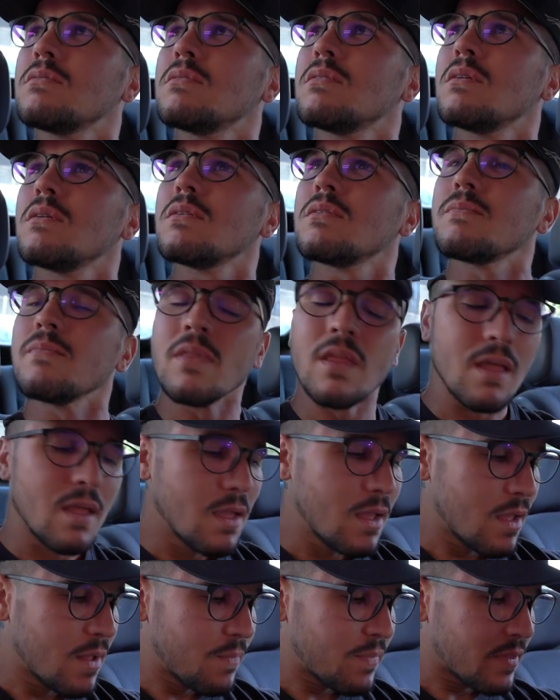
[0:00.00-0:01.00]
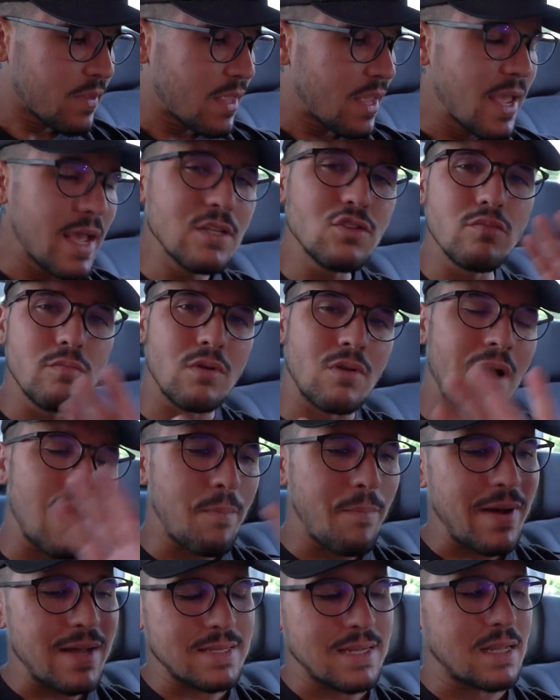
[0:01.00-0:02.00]
Vixe, 260. Resumindo,
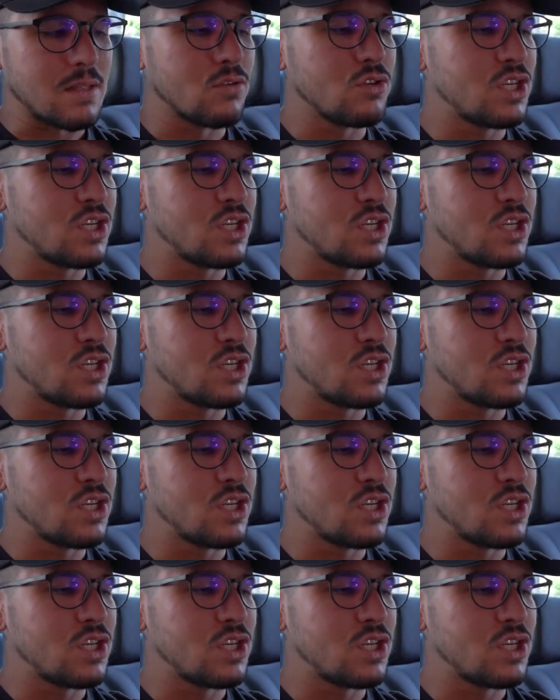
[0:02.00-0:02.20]
rapaziada,